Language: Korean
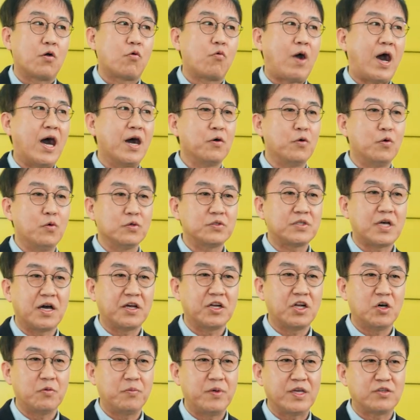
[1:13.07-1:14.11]
광고
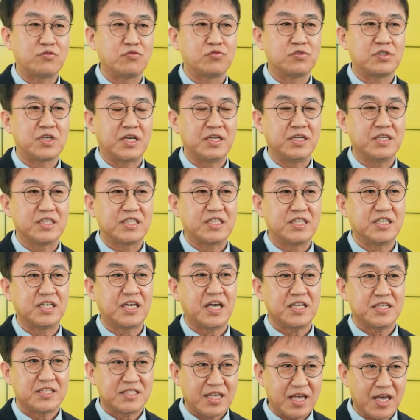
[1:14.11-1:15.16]
산업의 주체는
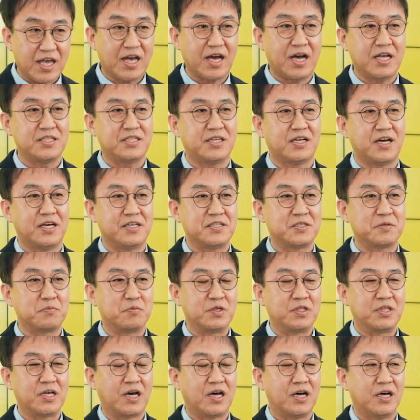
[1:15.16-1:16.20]
크게 세 가지가
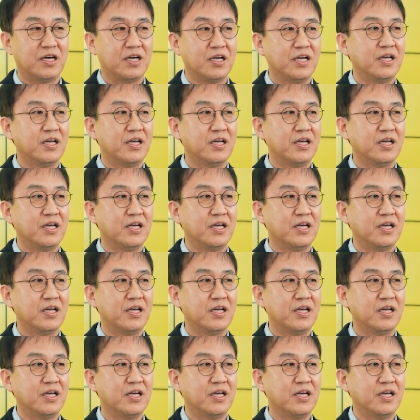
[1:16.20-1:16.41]
있습니다.